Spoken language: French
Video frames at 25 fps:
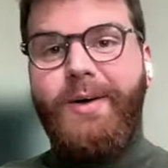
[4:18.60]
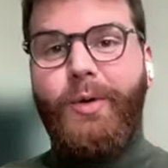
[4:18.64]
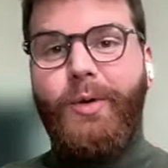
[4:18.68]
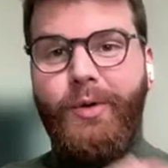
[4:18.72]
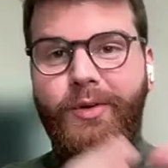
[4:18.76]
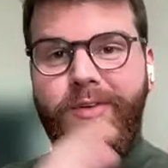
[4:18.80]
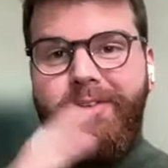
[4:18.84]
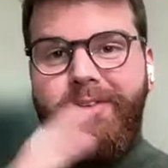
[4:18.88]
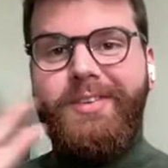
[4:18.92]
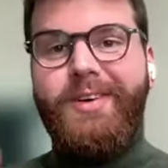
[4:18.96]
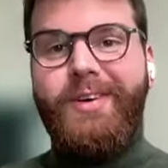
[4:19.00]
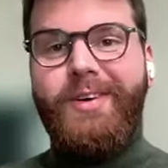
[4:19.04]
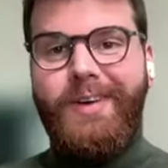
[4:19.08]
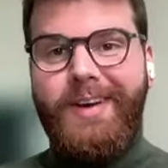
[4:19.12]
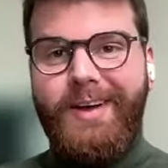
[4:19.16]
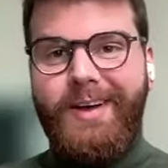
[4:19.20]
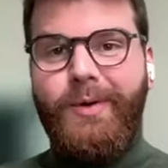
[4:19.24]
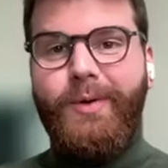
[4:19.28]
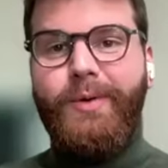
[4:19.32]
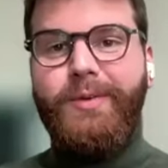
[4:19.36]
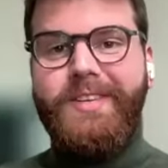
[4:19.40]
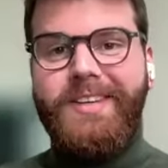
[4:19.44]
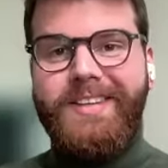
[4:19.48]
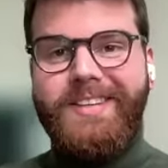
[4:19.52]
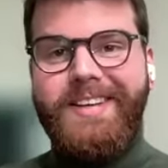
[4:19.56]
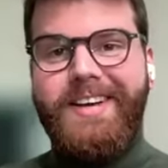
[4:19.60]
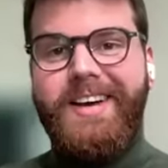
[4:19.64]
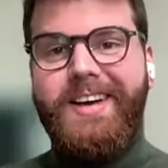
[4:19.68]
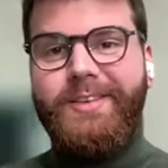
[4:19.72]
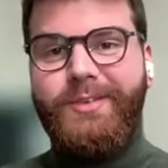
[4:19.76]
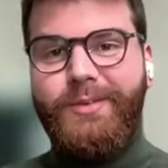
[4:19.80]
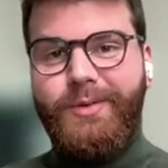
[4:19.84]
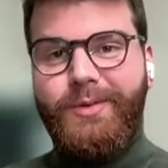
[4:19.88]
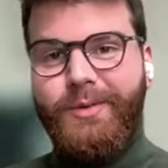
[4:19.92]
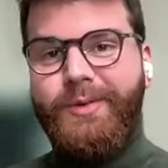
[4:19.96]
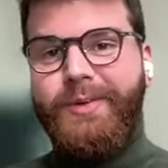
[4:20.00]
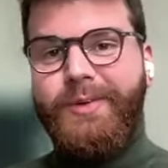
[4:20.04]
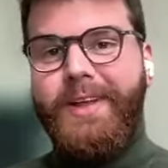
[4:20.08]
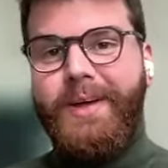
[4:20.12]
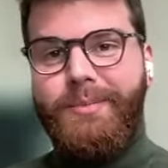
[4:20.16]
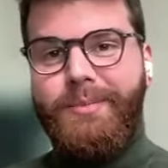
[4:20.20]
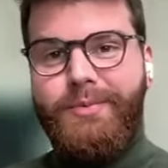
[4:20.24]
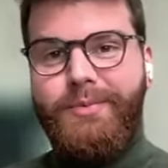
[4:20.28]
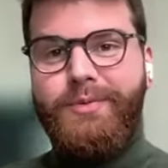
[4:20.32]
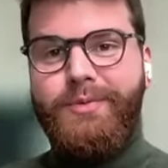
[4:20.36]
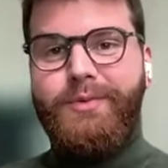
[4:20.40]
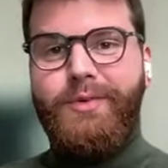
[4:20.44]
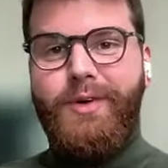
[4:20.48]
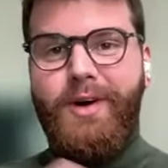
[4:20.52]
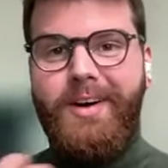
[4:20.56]
la grosse, euh, la grosse intégration qu'on a
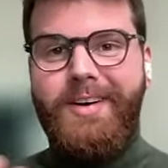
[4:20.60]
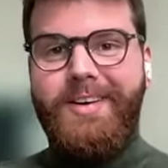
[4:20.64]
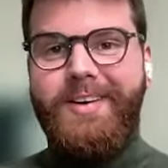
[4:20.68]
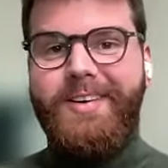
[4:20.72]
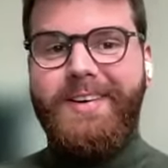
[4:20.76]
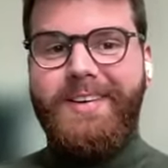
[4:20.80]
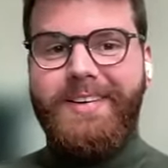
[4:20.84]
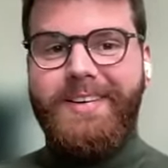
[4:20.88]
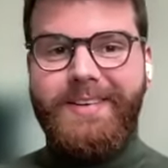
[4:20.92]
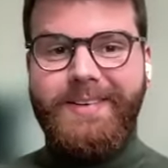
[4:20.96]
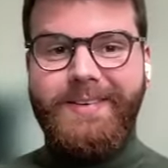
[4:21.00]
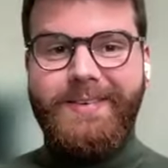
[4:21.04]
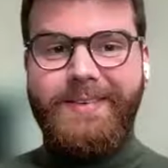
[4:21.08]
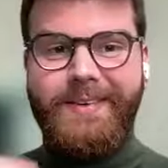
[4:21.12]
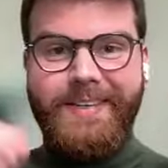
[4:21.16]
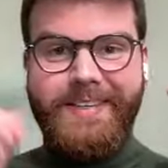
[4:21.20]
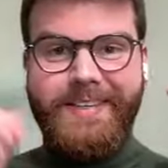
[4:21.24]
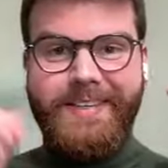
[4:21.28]
pu voir. J'ai suivi